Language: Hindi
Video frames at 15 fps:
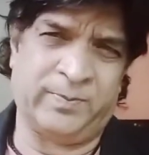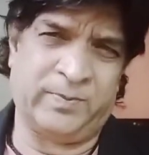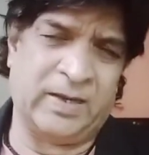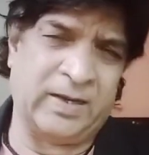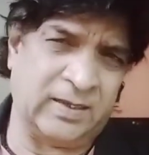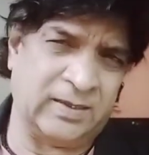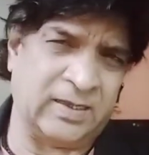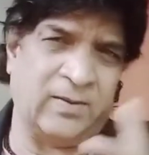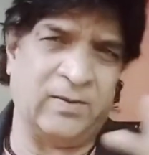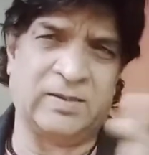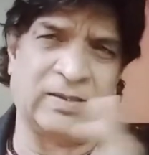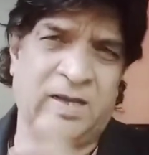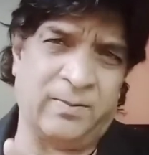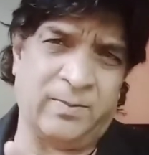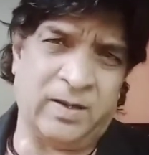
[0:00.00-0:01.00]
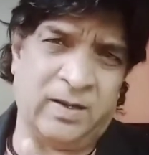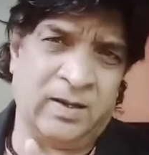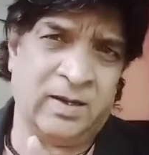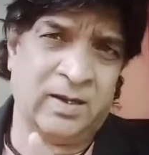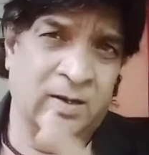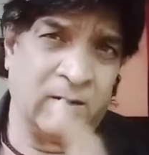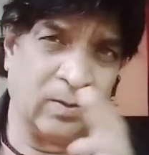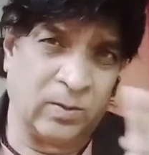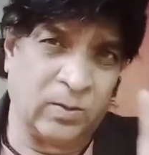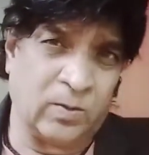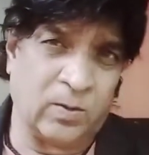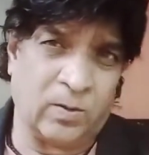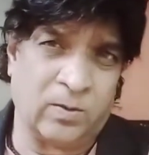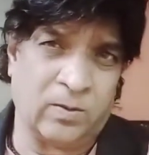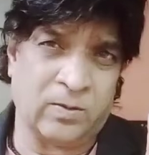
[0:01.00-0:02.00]
लेकिन जावेद साहब ने
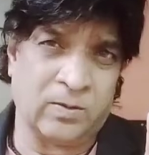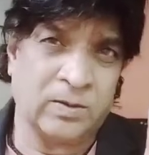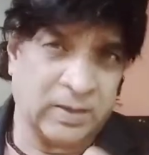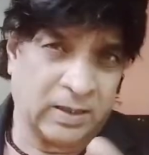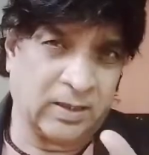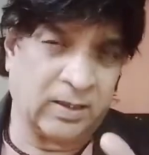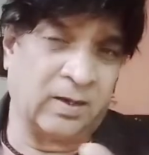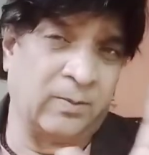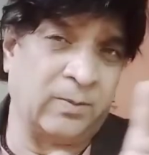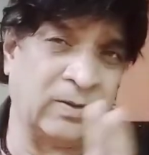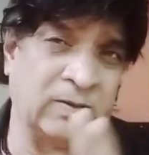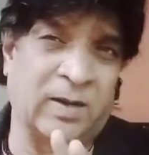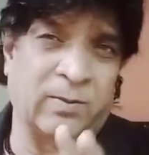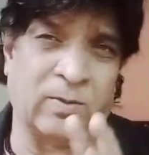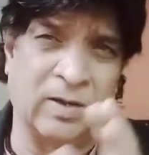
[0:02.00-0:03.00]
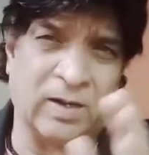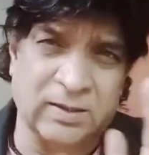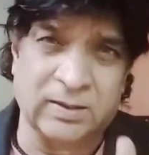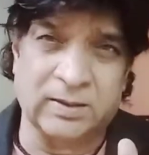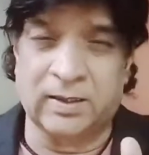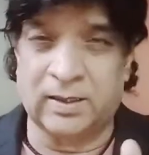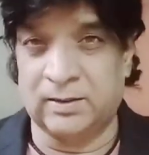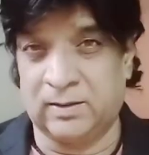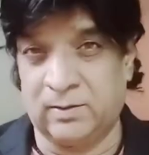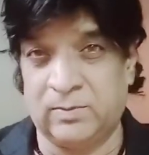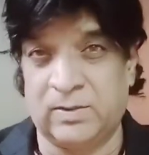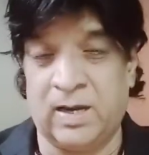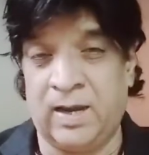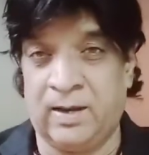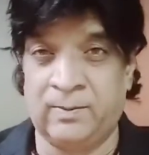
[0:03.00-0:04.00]
उनको शेखर कपूर साहब को अच्छी तरह
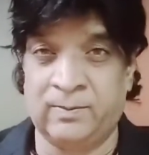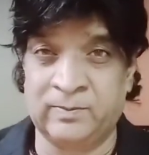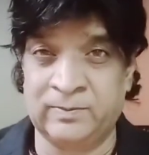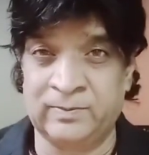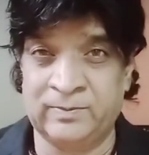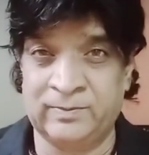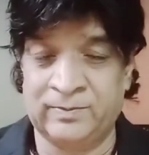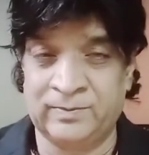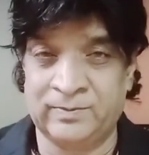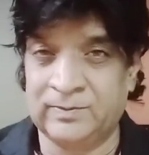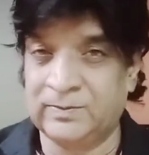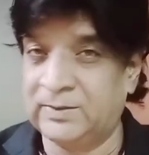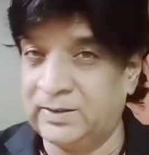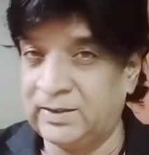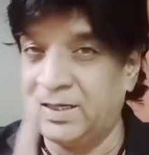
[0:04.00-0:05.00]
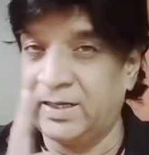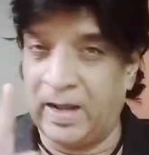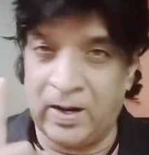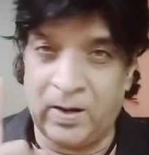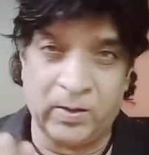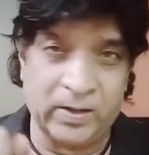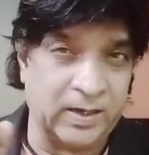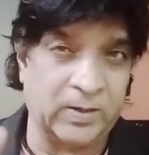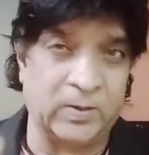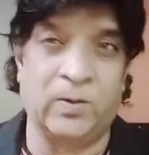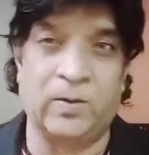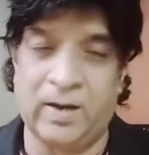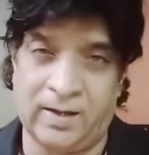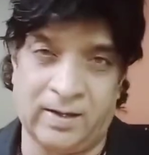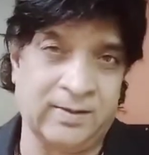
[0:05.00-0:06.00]
समझाया कि ये डायलॉग हिट
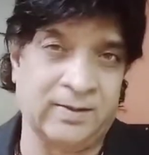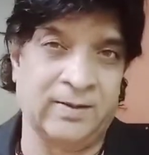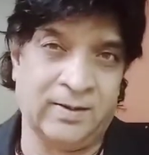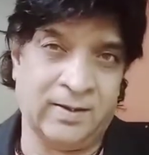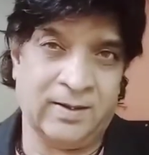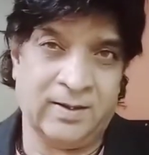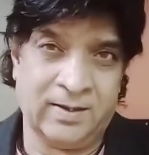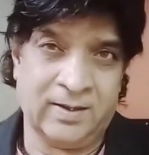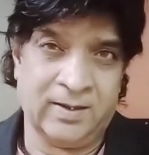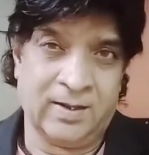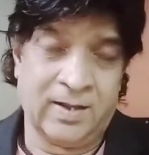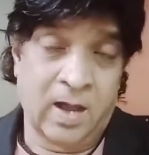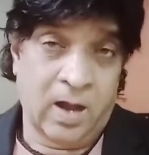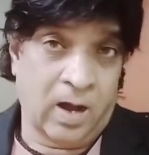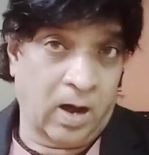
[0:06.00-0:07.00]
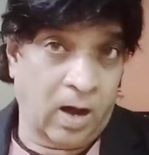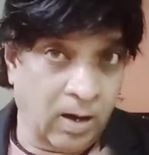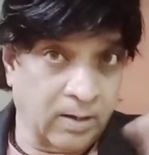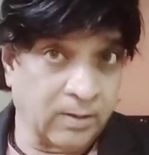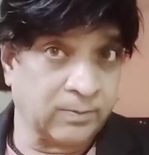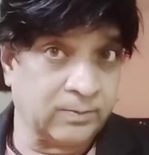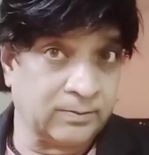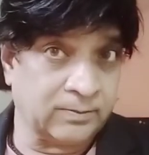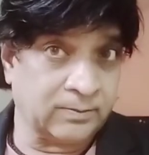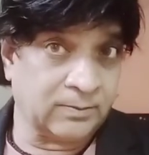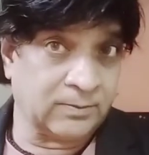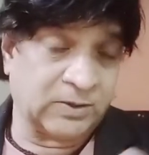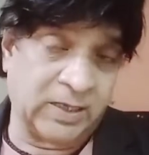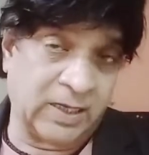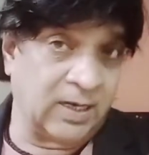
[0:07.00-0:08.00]
होगा और
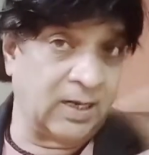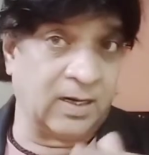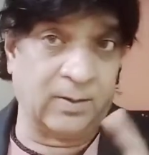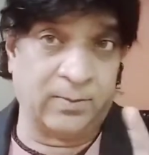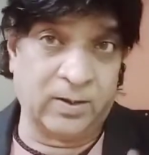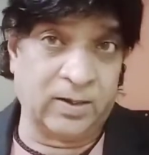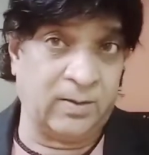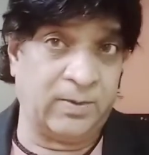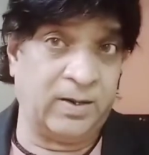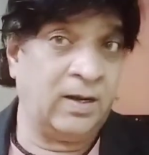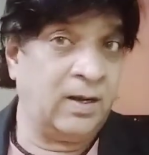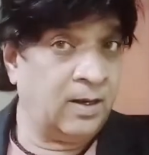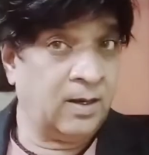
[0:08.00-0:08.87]
शेखर कपूर ने भी